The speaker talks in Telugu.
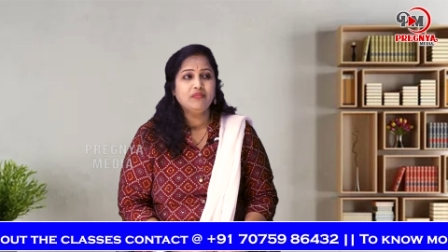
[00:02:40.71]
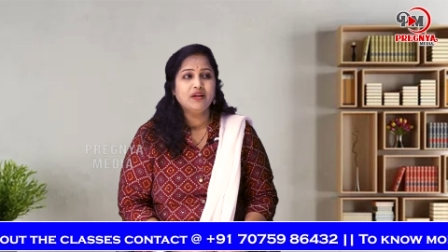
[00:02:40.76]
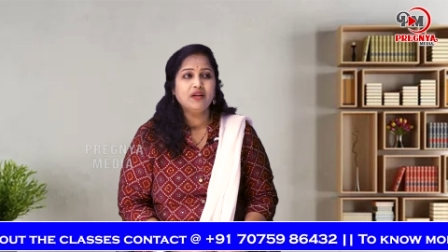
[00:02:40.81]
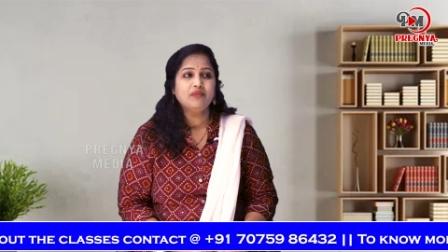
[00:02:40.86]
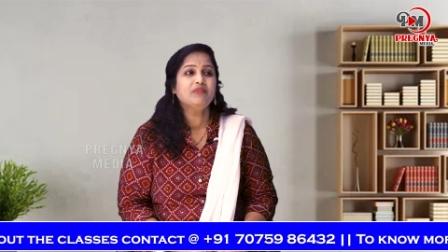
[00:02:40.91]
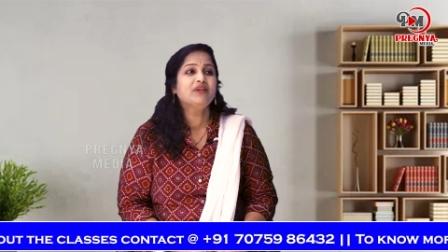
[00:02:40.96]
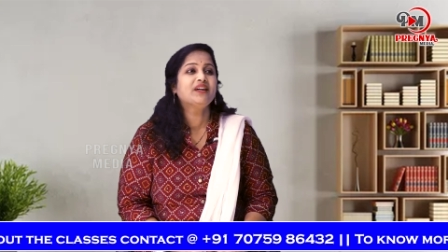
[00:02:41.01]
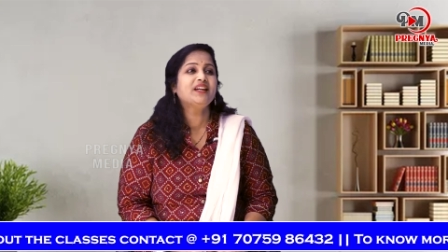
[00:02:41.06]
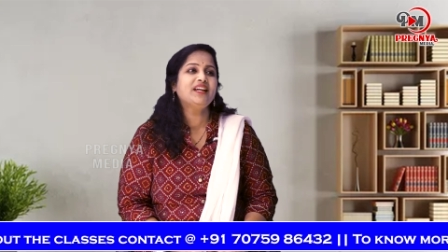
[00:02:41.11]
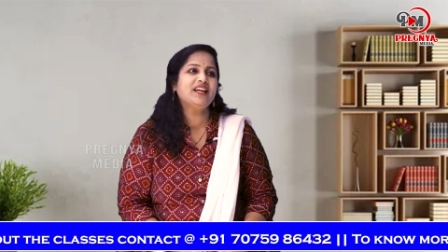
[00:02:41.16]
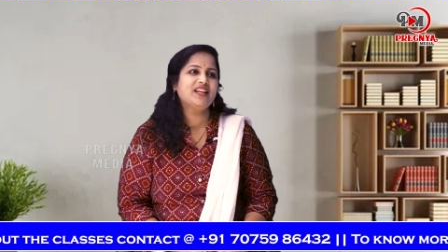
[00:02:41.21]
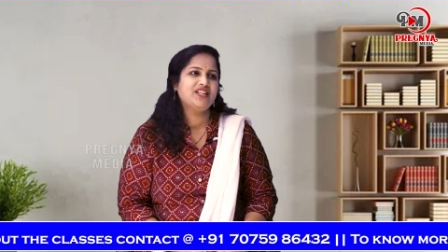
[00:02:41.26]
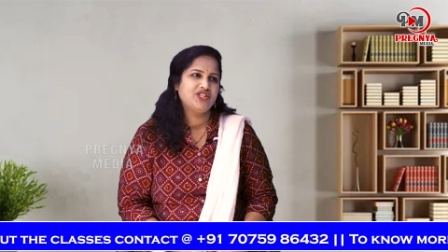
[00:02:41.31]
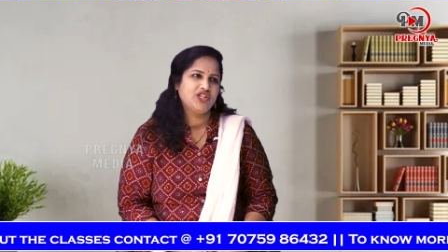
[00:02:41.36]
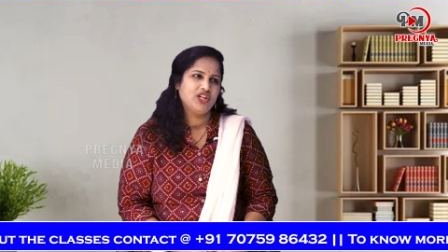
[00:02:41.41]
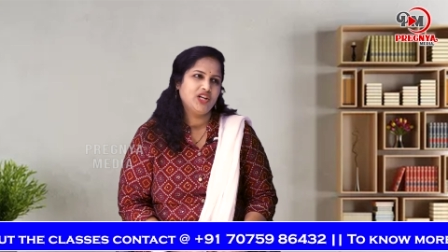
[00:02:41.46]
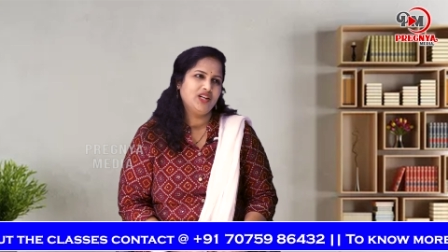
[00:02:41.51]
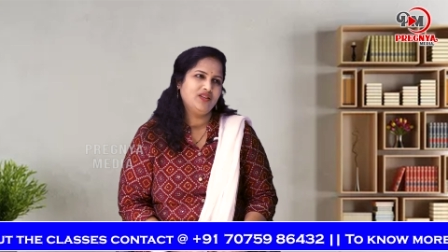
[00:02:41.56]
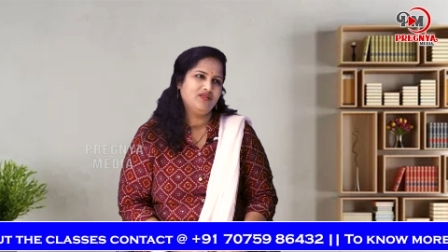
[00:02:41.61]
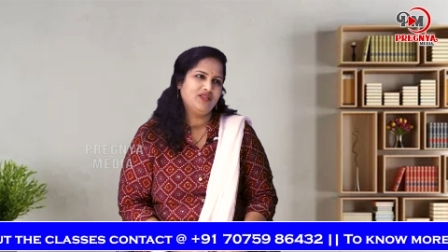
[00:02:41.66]
మనం క్రియేట్
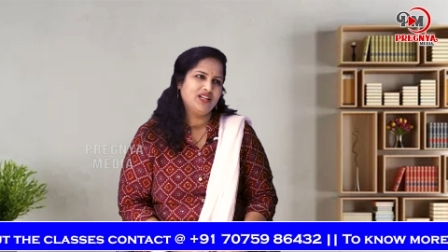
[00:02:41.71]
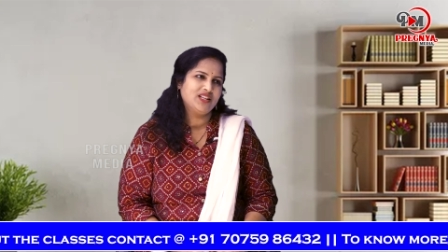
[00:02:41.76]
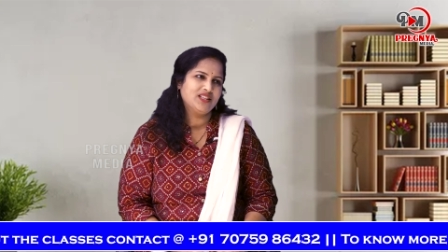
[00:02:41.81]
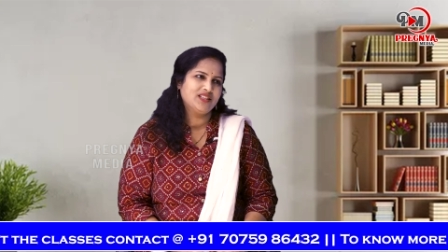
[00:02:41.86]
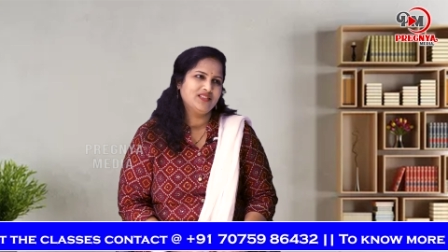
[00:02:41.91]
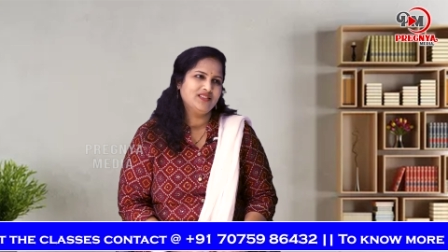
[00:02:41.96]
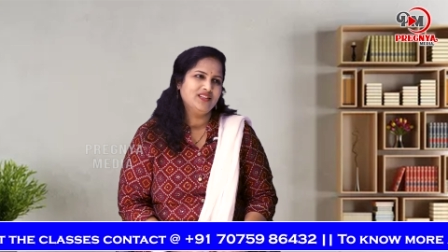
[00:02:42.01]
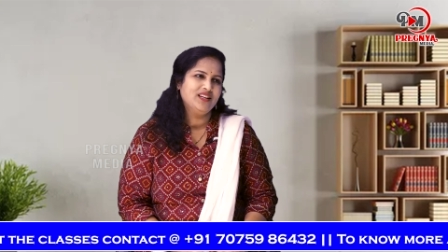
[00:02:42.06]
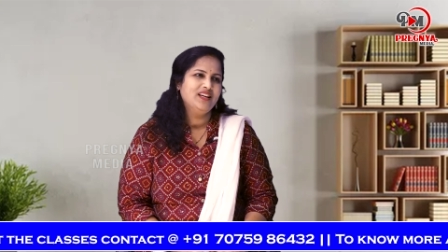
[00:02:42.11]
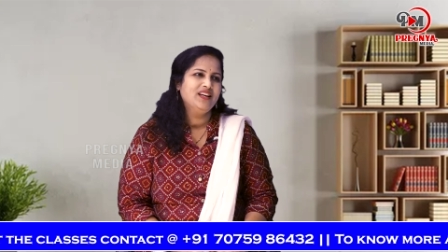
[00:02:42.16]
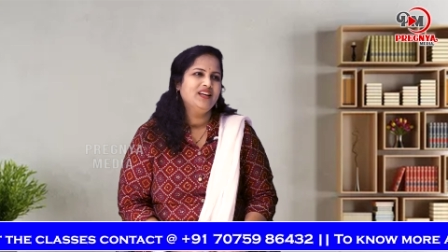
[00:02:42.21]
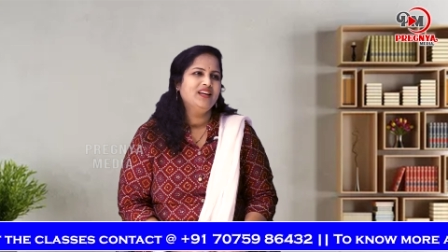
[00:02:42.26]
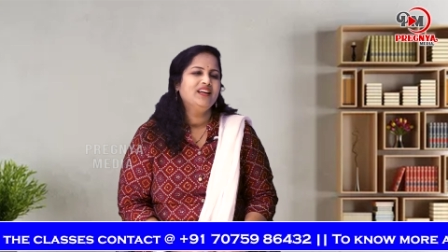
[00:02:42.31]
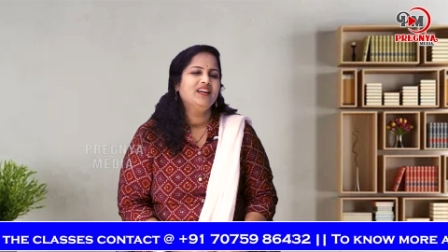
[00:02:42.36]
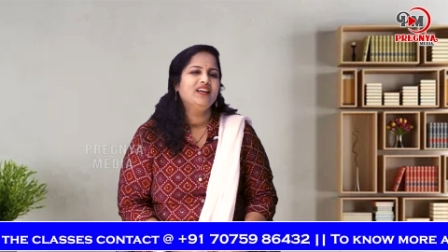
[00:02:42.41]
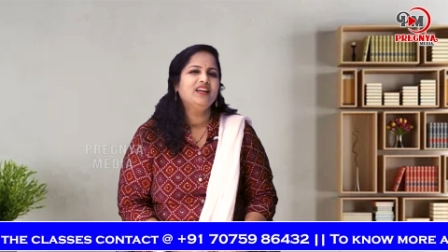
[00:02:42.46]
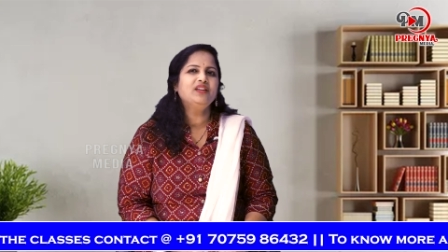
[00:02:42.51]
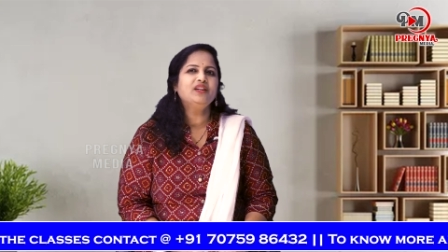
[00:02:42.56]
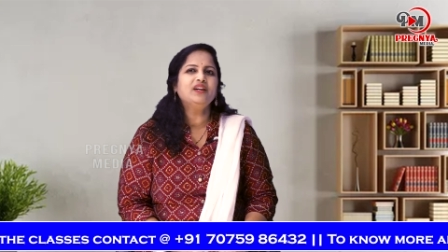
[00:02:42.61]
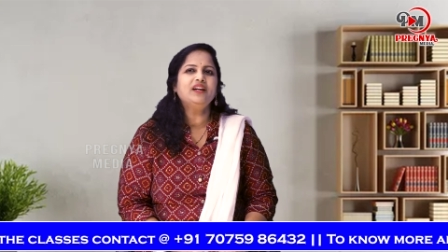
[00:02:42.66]
చేయాలి వాళ్ళకి
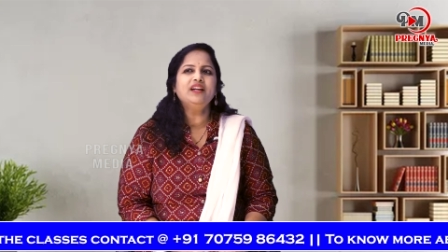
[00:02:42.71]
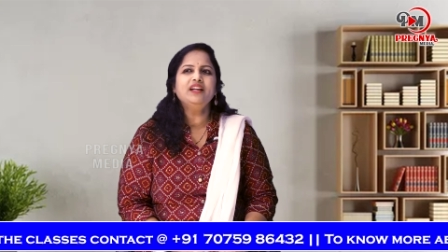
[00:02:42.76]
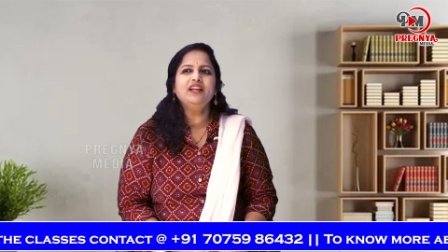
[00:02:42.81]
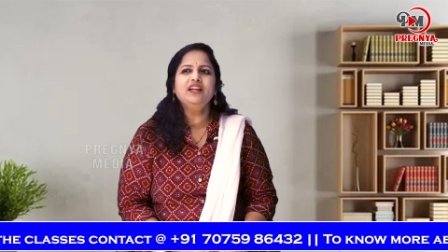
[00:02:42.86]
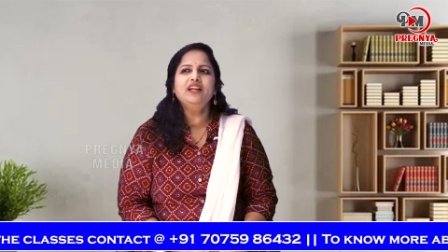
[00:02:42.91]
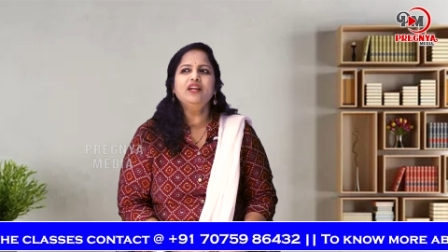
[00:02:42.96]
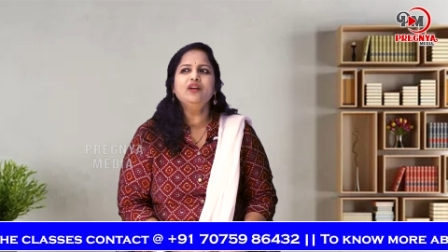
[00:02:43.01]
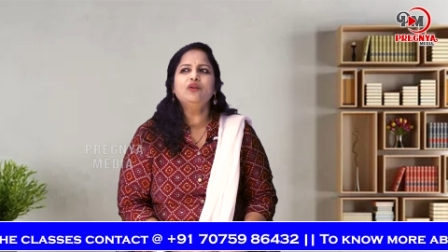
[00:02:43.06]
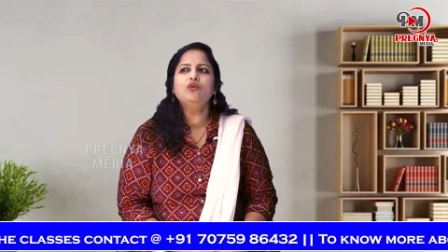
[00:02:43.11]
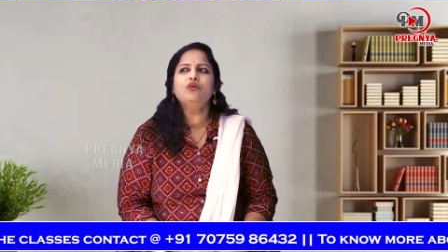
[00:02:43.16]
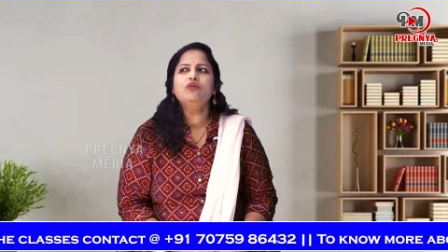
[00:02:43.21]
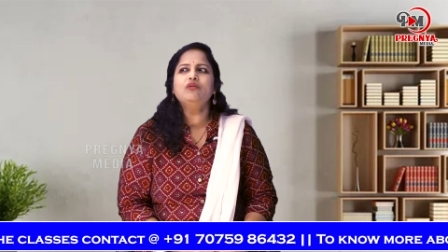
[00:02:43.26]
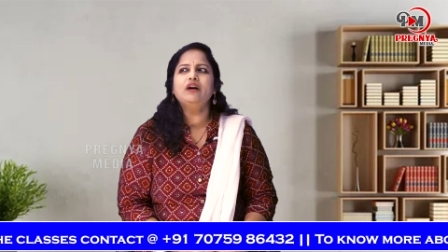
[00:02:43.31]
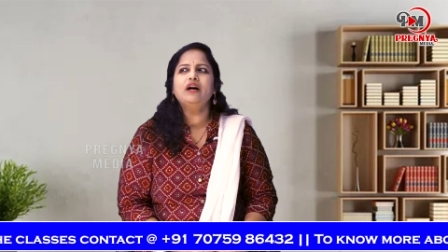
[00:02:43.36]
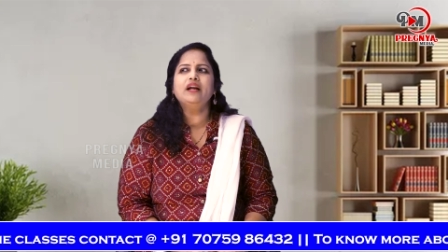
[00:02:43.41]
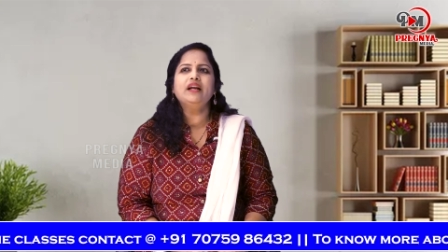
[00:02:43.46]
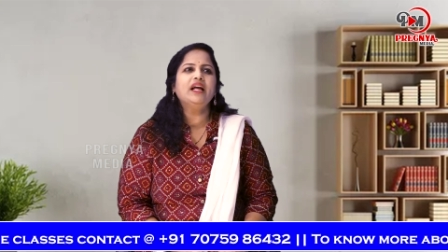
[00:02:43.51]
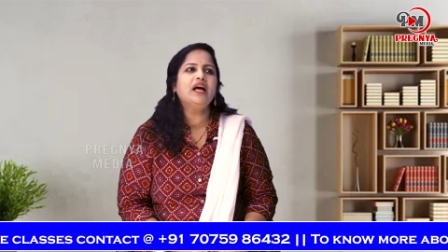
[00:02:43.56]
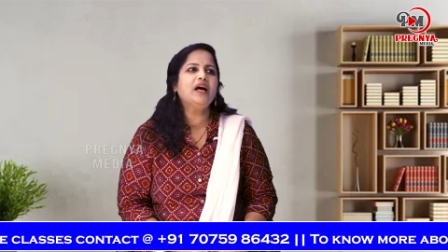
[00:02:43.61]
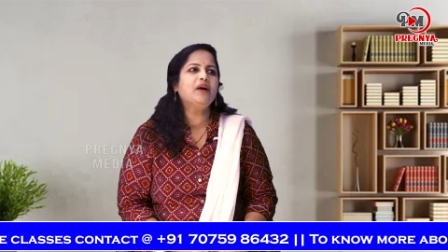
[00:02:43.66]
ఎందుకంటే ఈగో
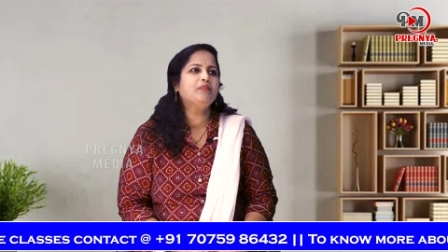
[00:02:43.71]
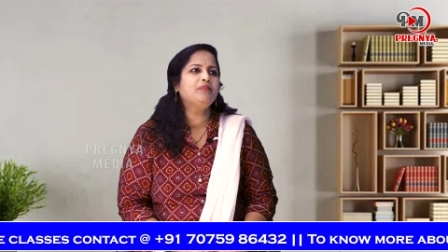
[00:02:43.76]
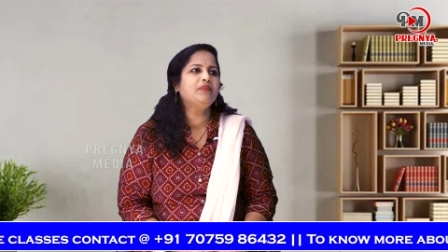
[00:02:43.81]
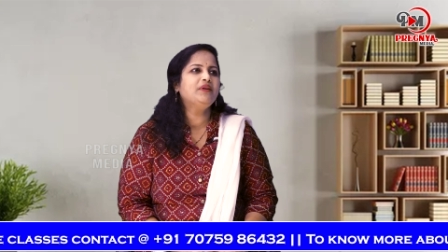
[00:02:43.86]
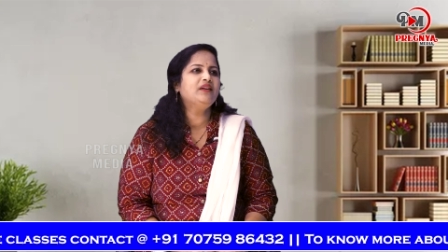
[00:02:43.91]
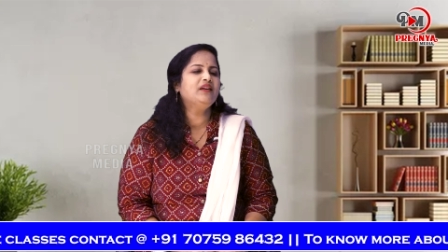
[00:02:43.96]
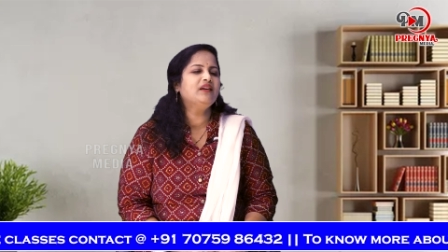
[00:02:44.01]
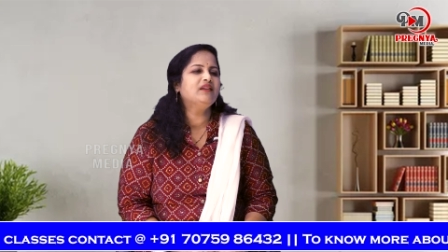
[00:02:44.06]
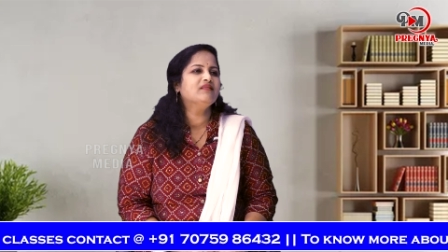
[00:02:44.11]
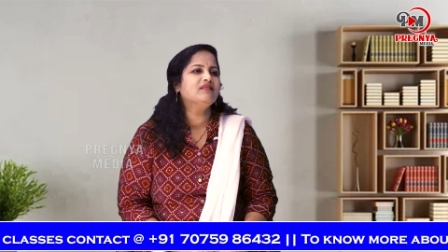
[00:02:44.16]
అన్హ్యాపీ